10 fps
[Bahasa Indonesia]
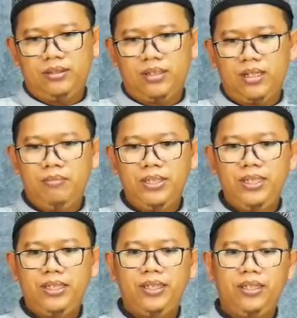dan
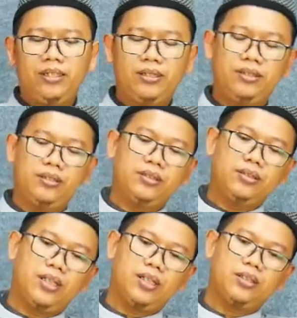menyitir
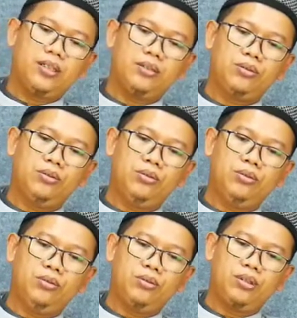salah
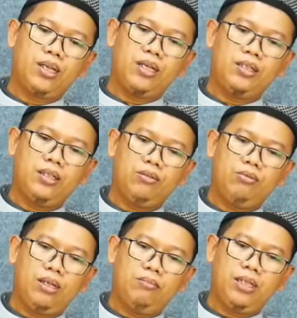satu karya
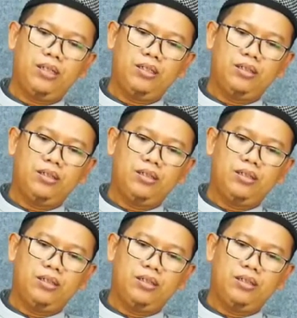ulama